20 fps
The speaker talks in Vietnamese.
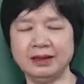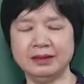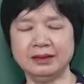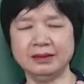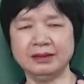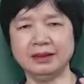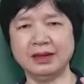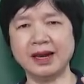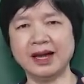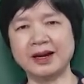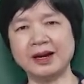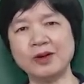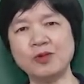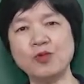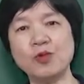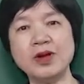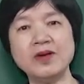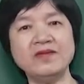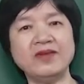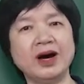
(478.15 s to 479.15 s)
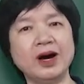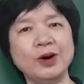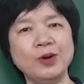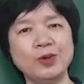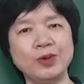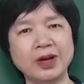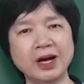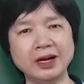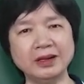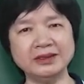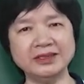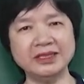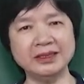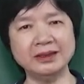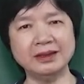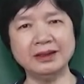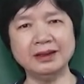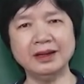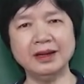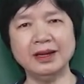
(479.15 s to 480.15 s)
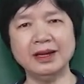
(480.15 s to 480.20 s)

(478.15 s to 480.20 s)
Lạc Long Quân và Âu Cơ chưa?